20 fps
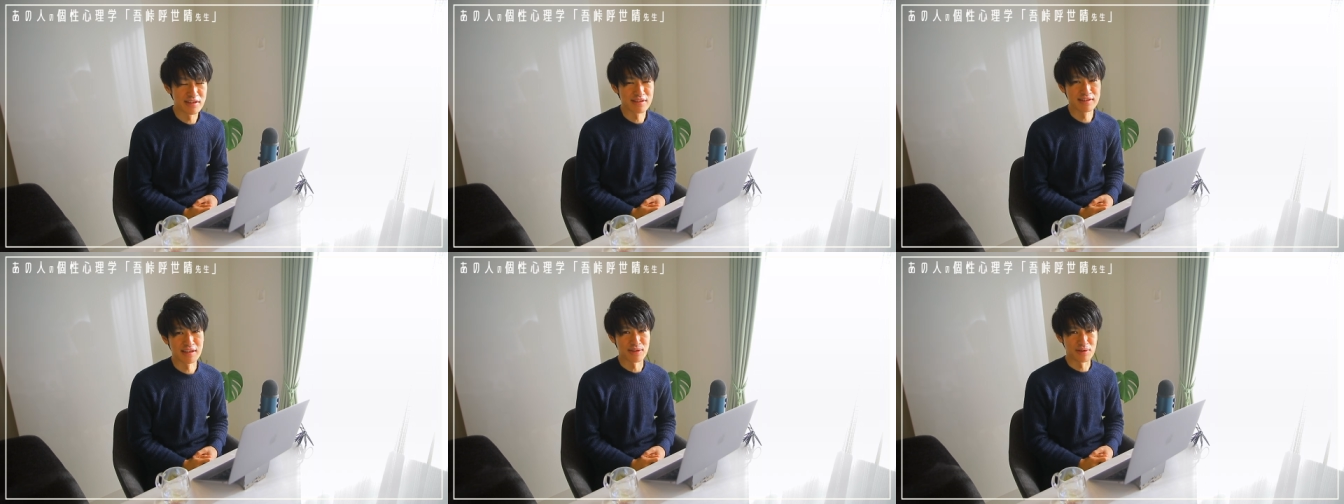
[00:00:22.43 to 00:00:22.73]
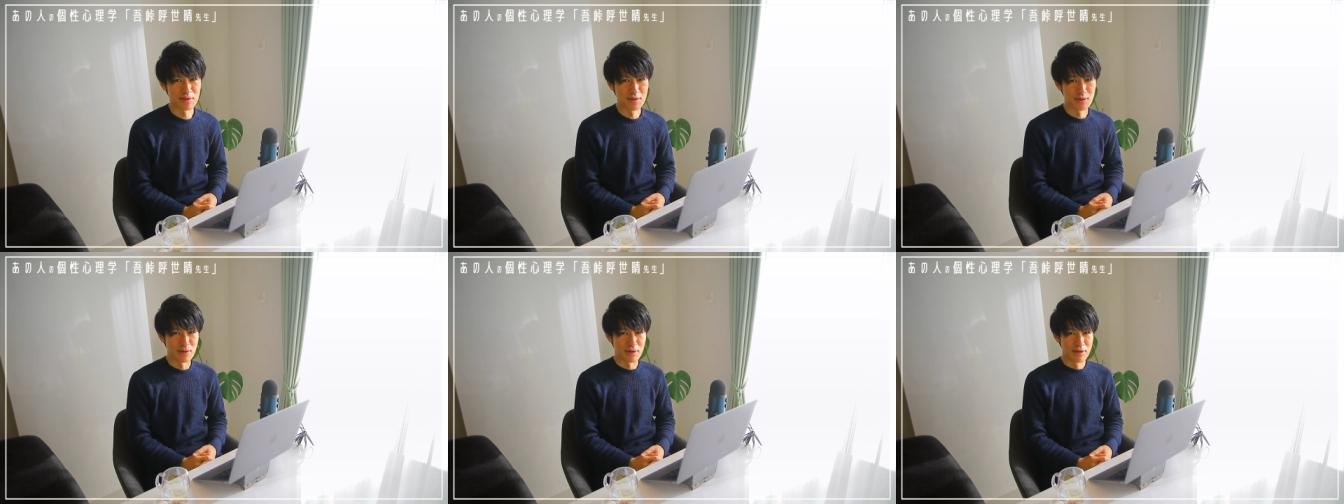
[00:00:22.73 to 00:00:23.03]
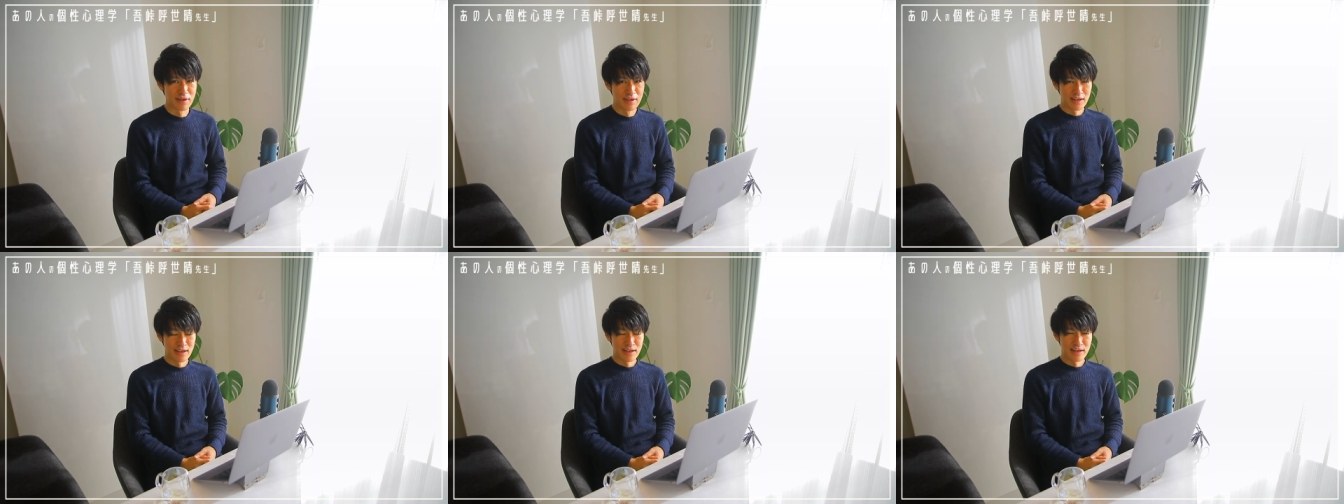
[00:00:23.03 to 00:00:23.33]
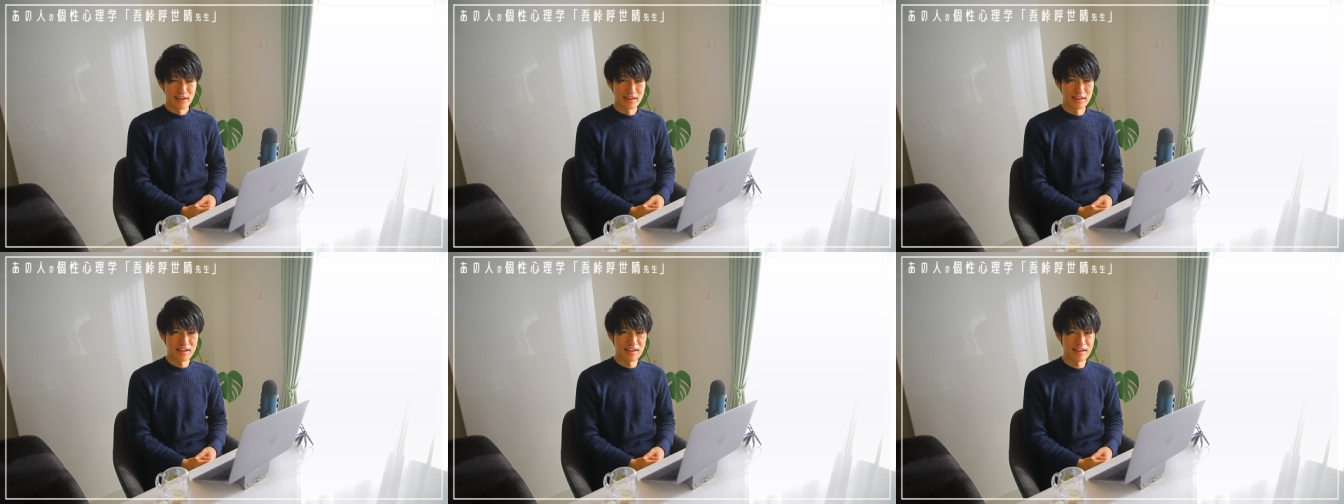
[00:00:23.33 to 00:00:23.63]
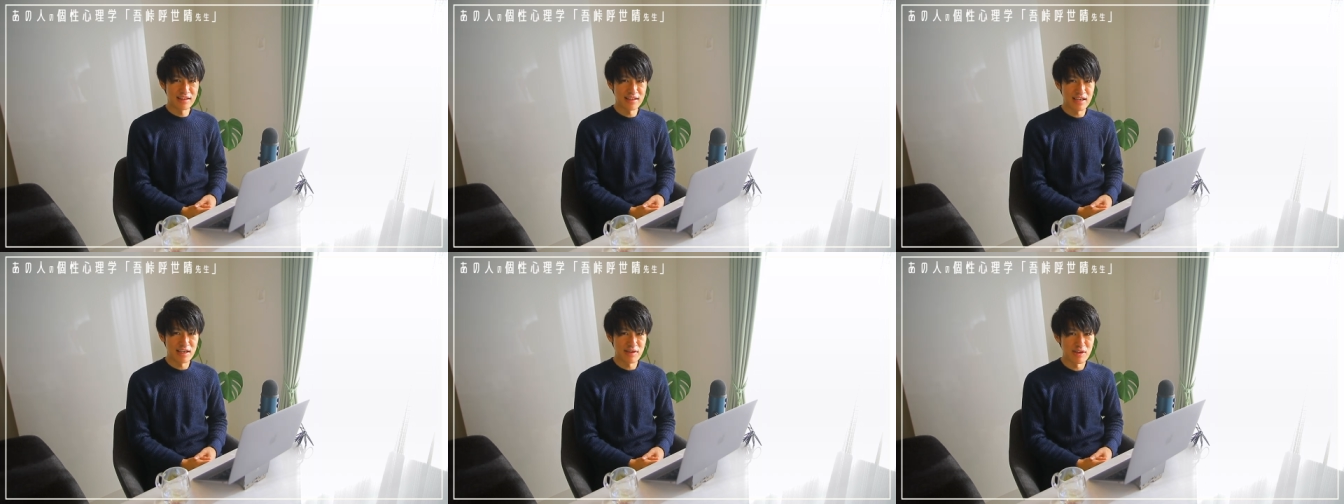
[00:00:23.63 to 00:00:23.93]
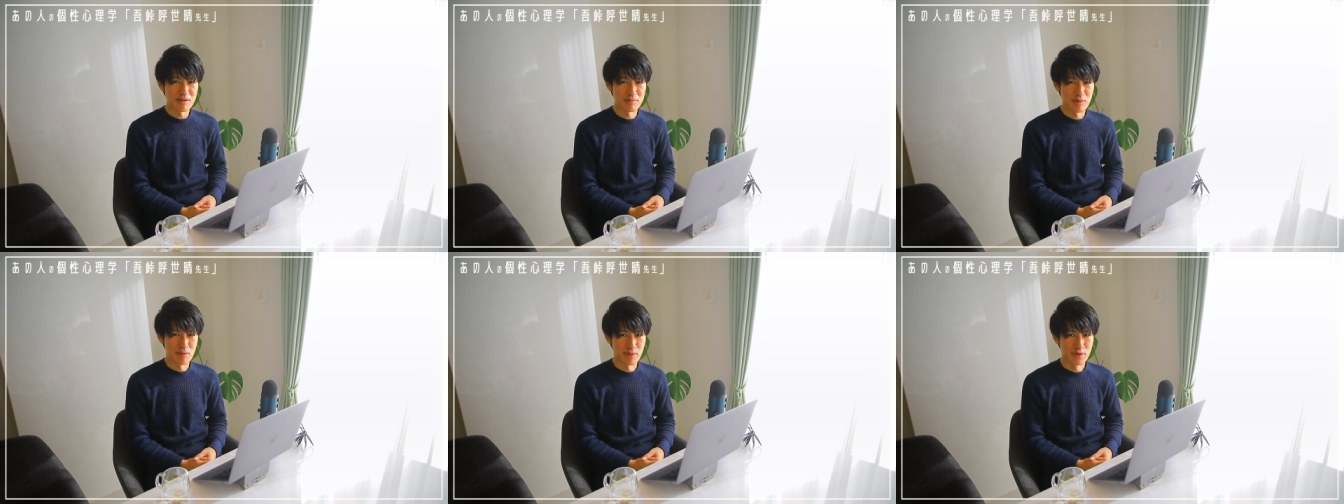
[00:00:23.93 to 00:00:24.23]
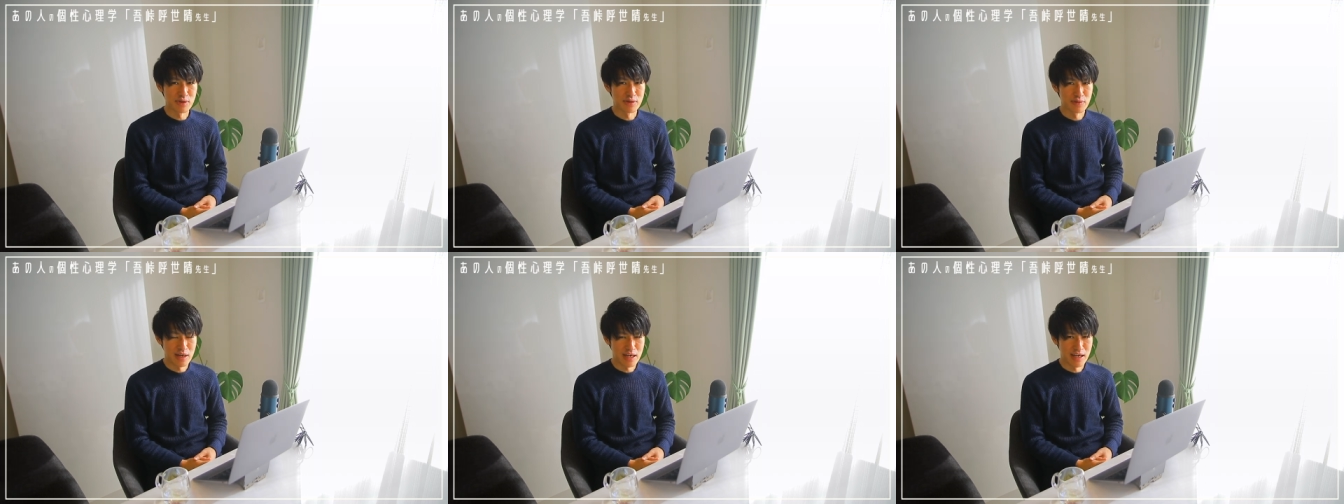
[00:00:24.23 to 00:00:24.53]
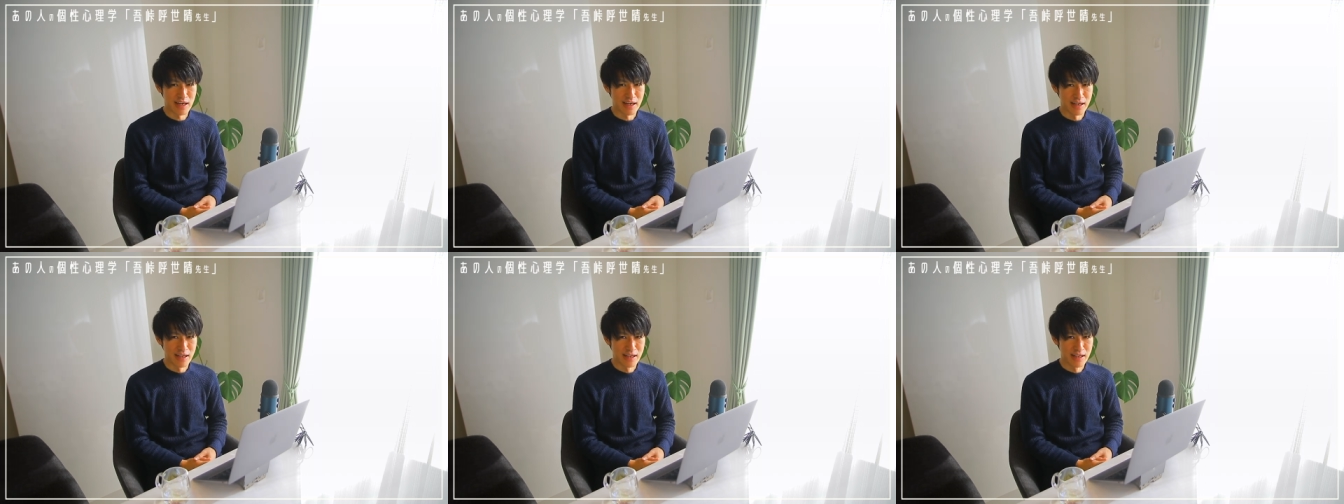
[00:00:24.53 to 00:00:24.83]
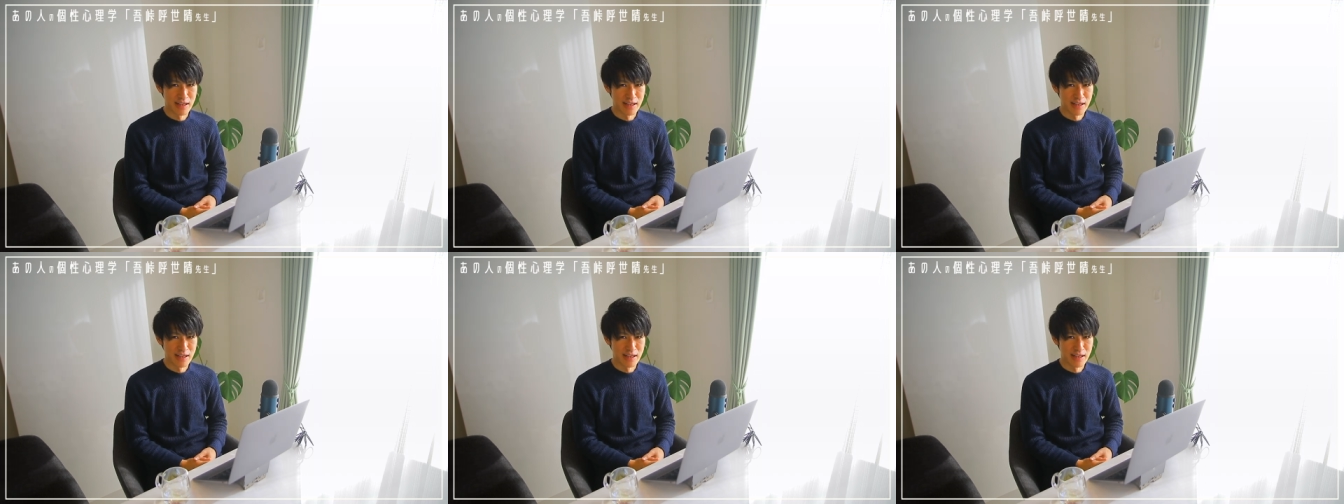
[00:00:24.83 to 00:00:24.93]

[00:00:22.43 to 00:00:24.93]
ですけど、実写よりも僕は